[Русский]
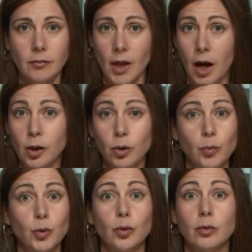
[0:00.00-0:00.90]

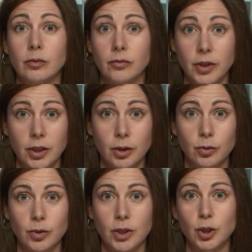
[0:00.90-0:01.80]
огромную
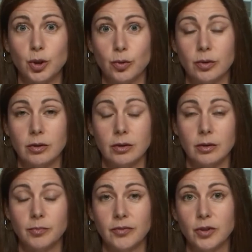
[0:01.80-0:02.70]
выгоду за счет
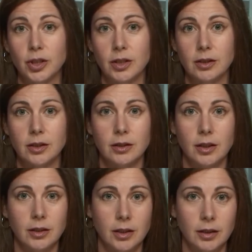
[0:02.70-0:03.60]
э, повышения цен на
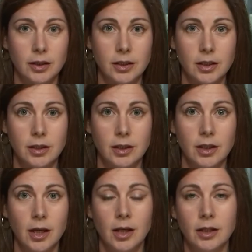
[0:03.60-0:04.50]

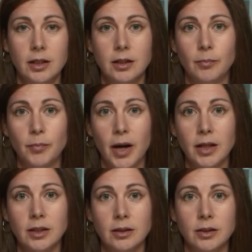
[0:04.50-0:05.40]
энергоносители и
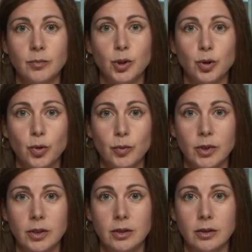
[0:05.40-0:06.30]
компании,
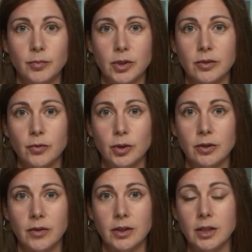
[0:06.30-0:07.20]
себестоимость
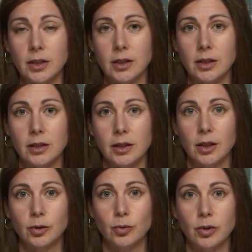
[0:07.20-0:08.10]
производства энергии для
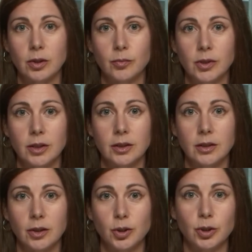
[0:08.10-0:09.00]
которых была
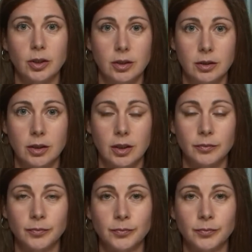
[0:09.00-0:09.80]
достаточно низкой.